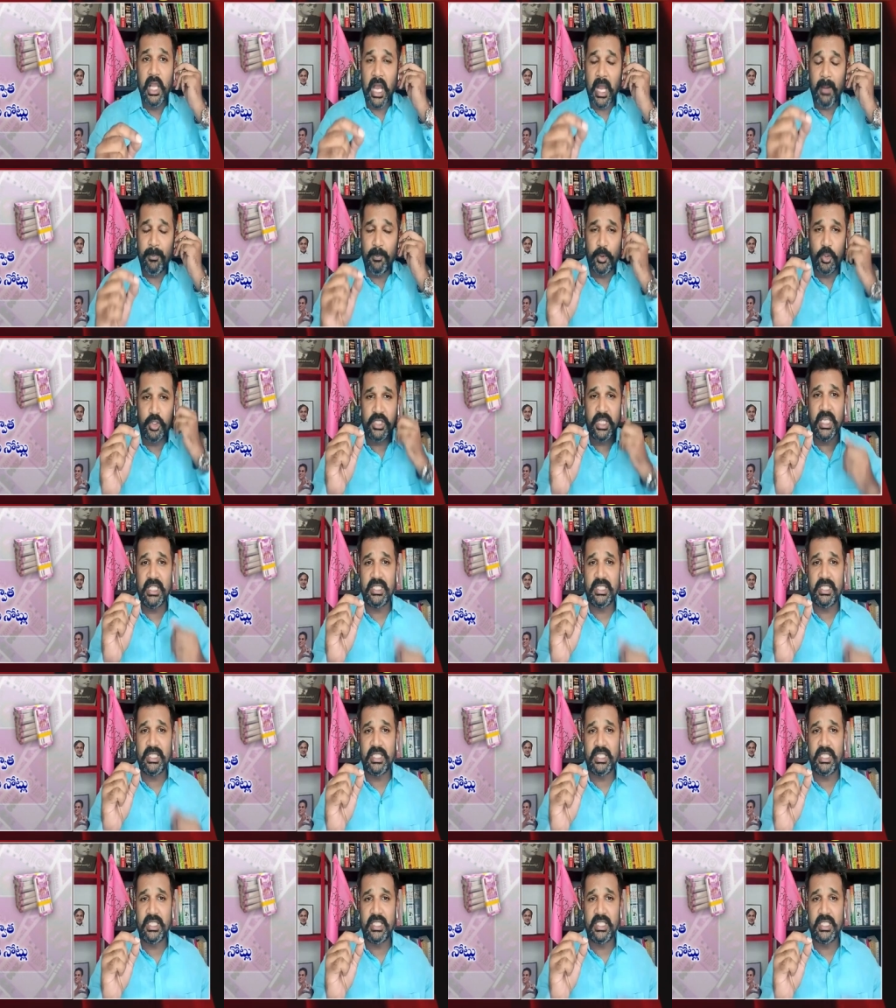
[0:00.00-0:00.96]
అప్పుడు
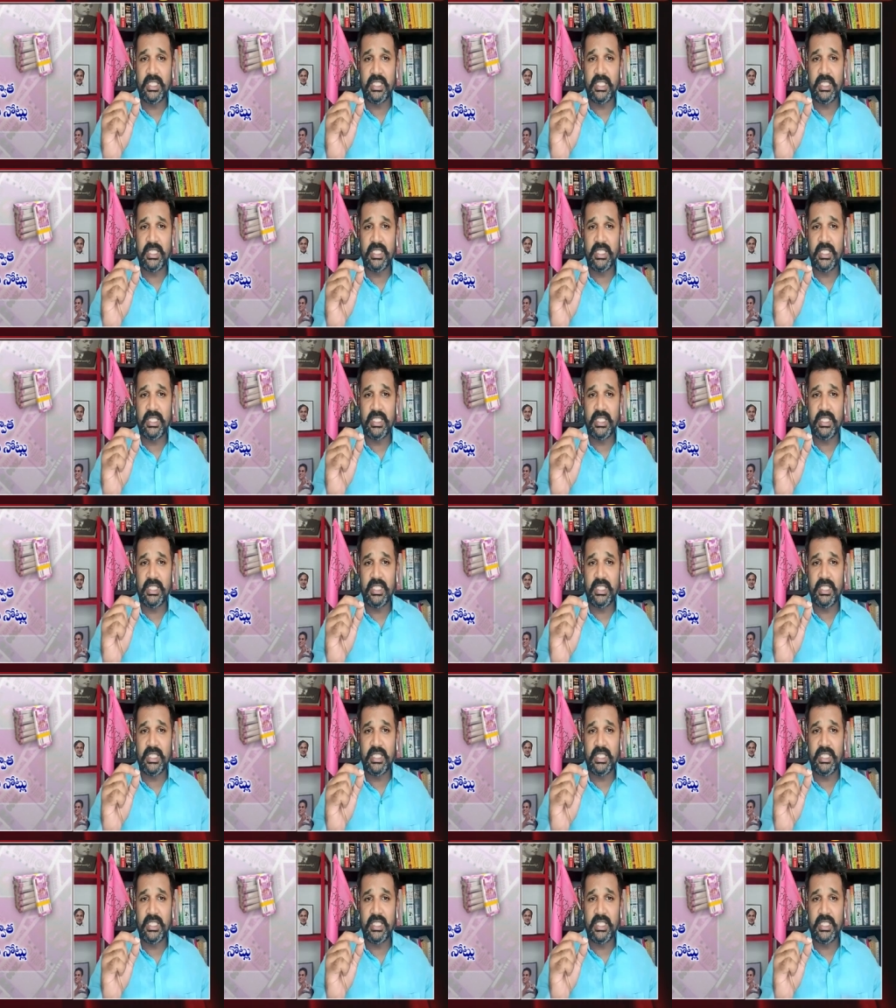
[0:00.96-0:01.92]
చేసిన
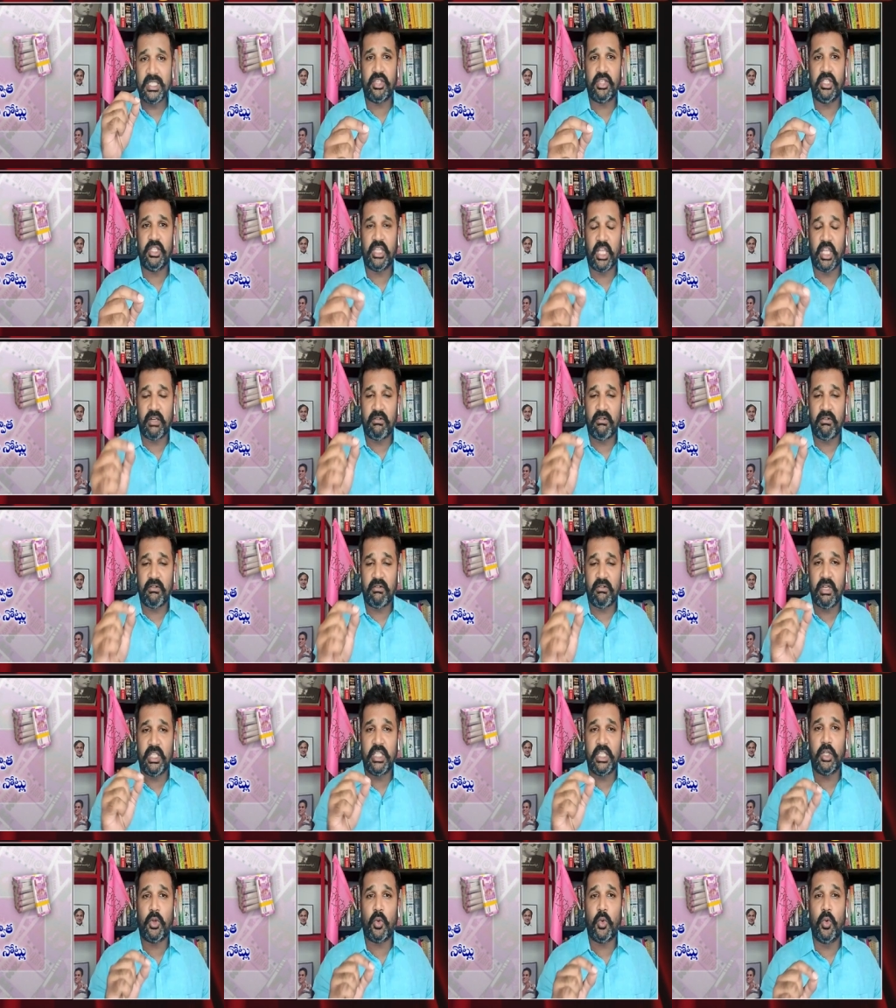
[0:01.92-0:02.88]
వీళ్ళు
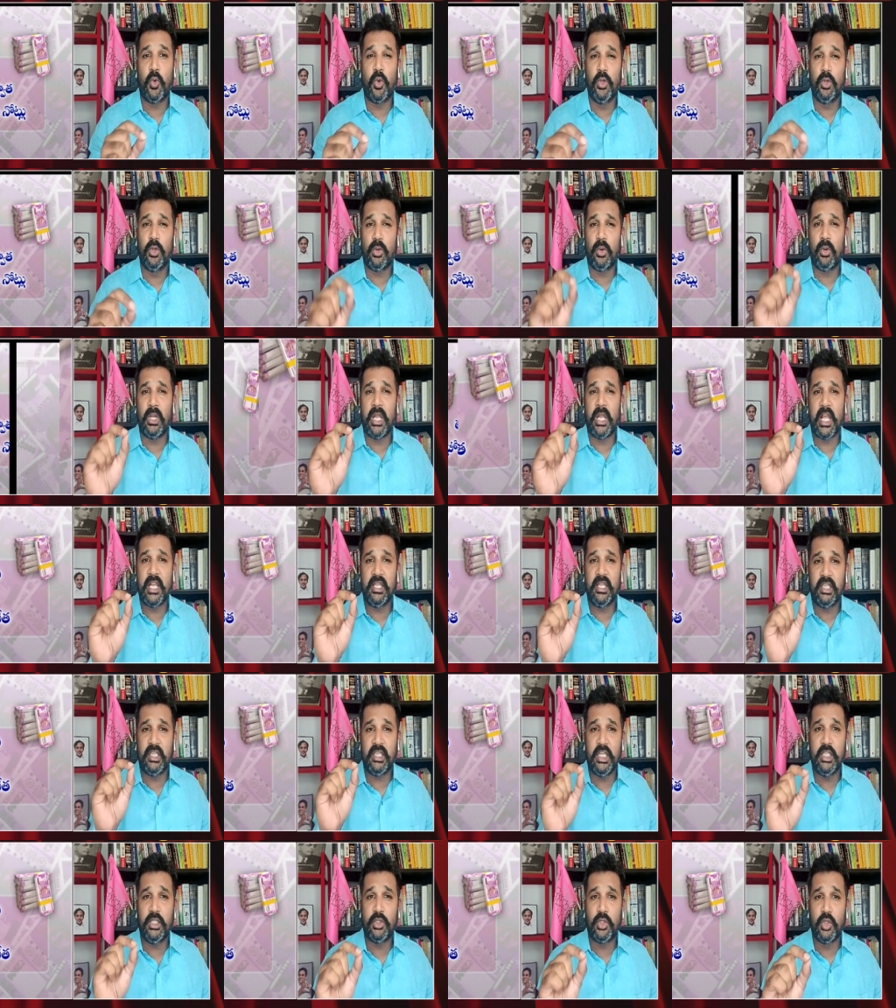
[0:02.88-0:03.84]
డిమానిటైజేషన్ తర్వాత
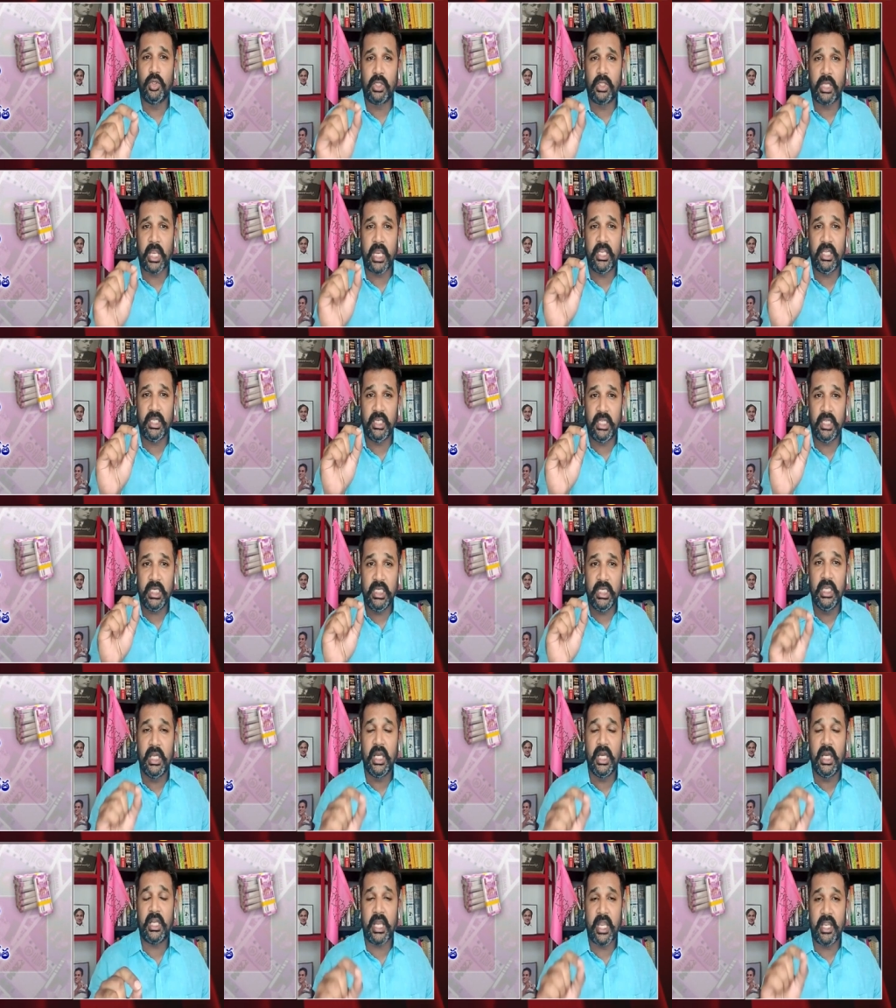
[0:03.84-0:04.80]
కోలుకోవడానికి ఇట్ టుక్ అండ్
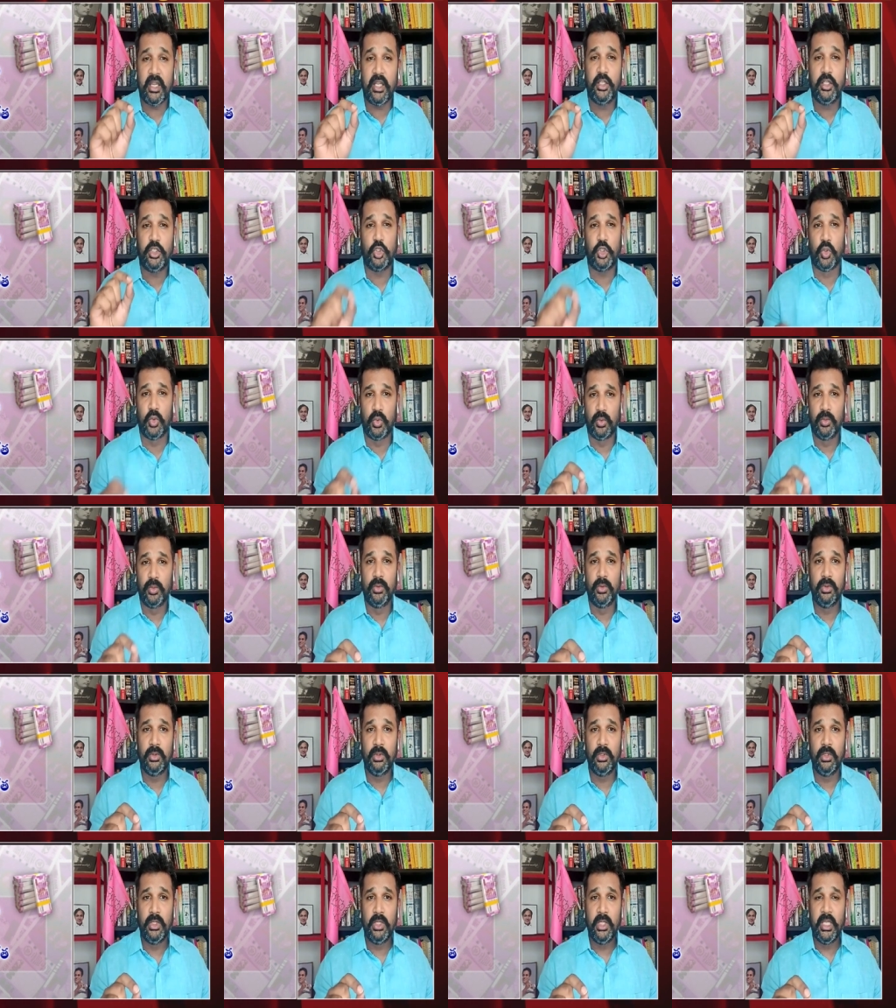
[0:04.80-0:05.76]
ఇయర్ అండ్ టూ
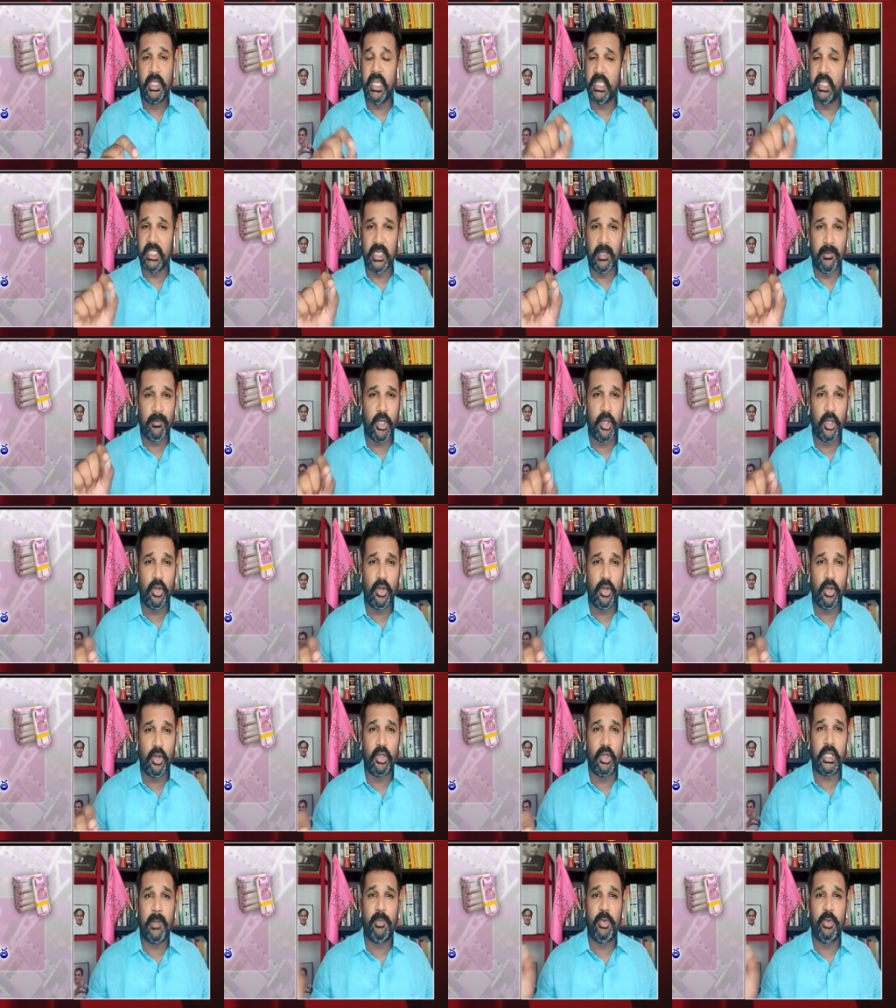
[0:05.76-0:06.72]
ఏటీఎంలలో
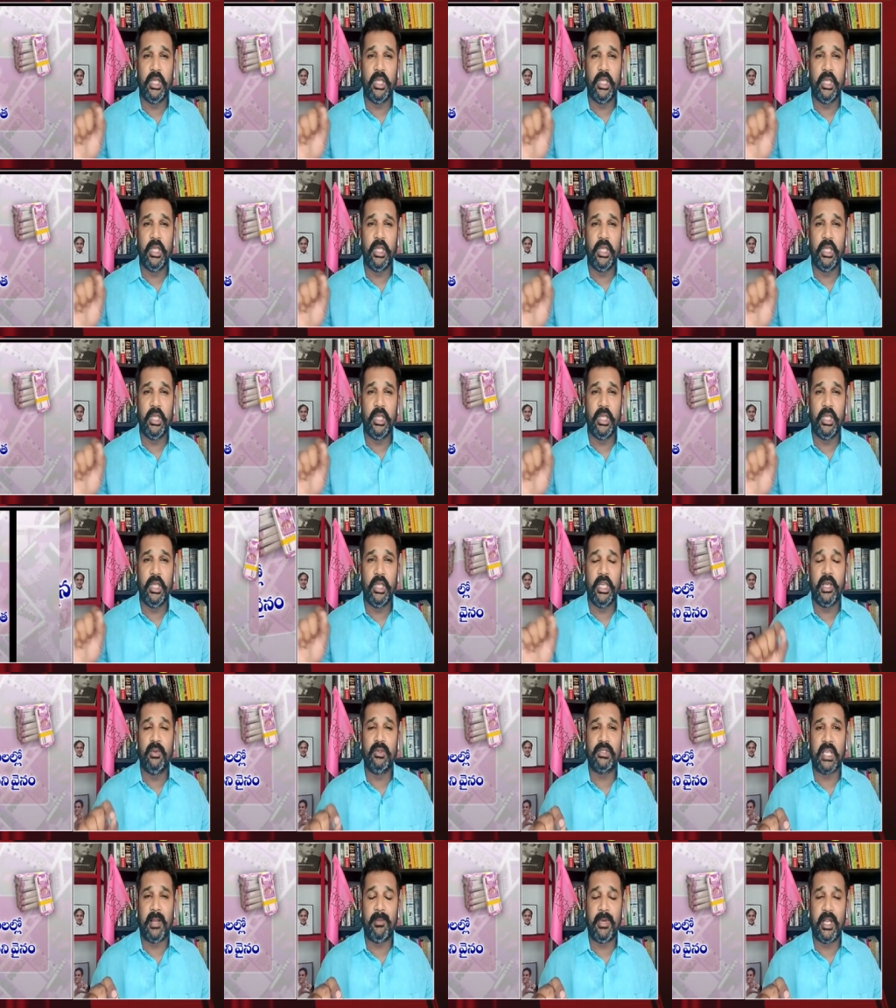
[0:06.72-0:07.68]
డబ్బులు లేవు
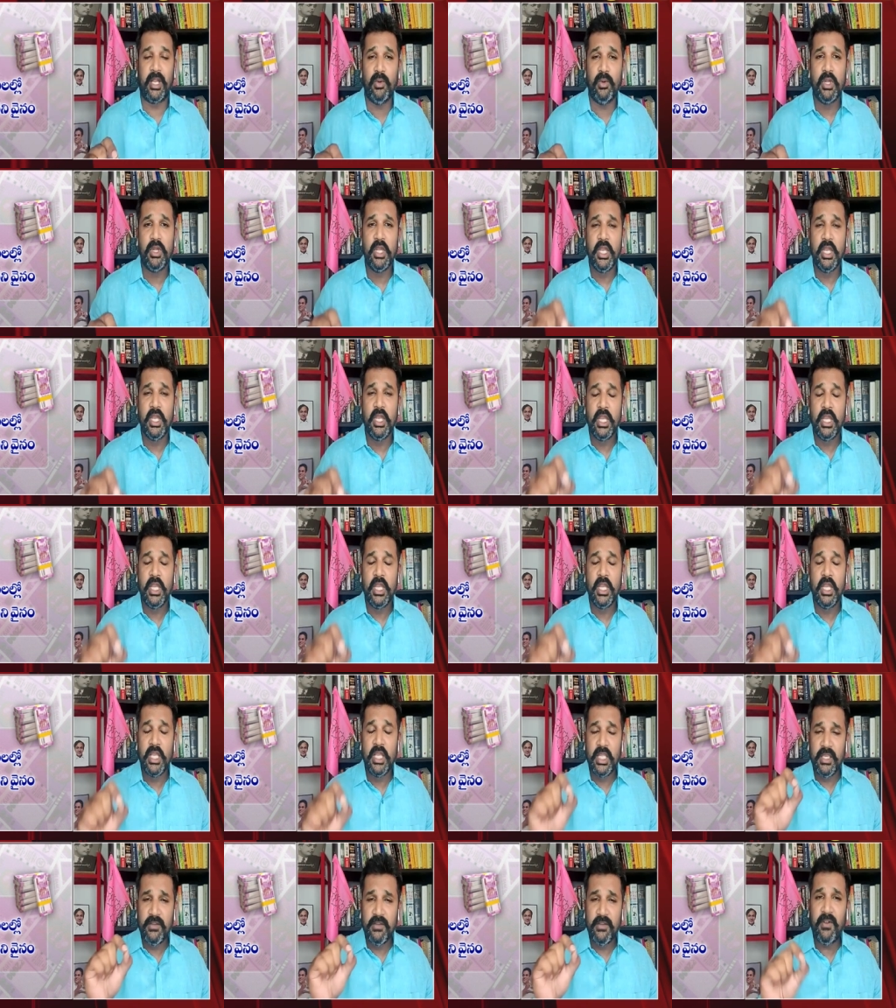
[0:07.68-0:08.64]
సామాన్యుల దగ్గర డబ్బులు
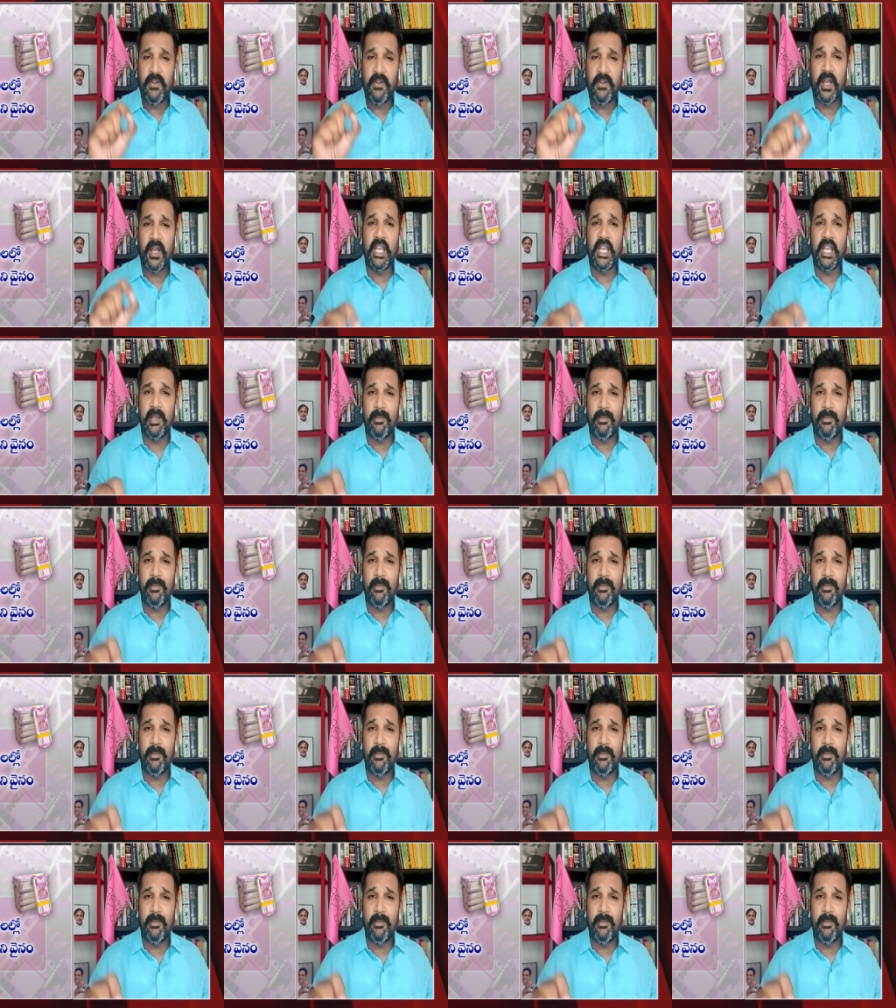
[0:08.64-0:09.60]
లేవు ఇవాళ
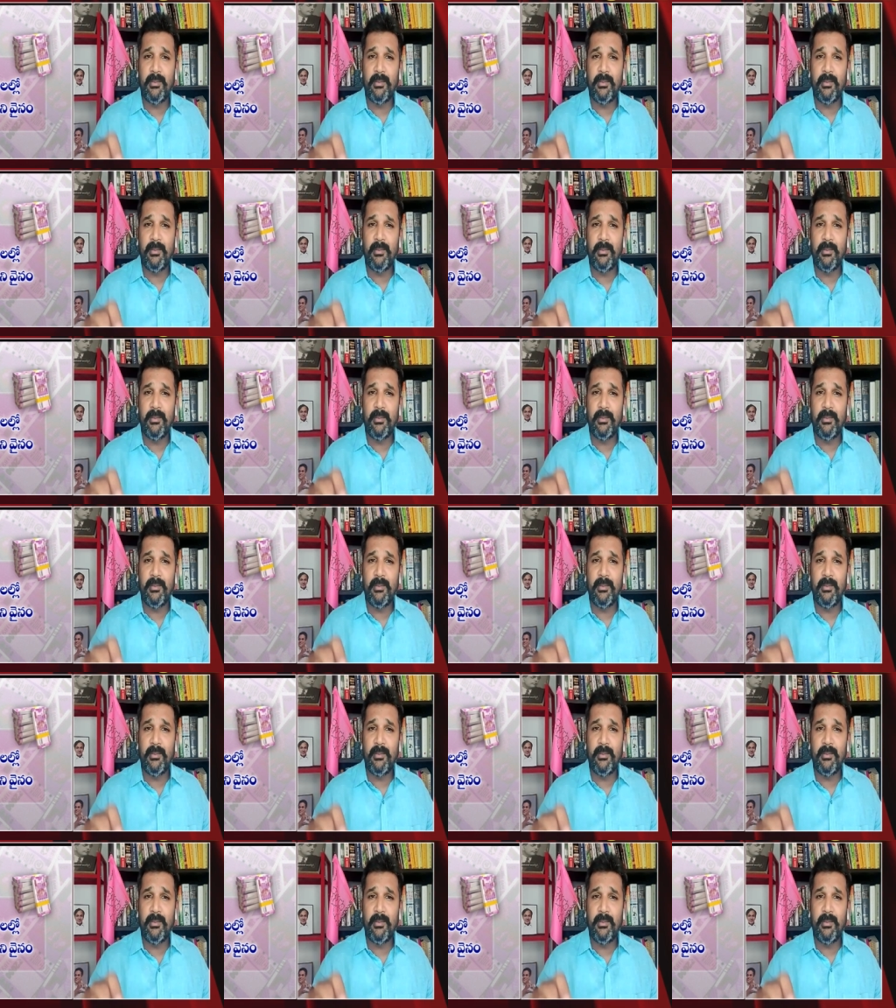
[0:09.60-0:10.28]
మళ్ళీ ఏమని అంటున్నారు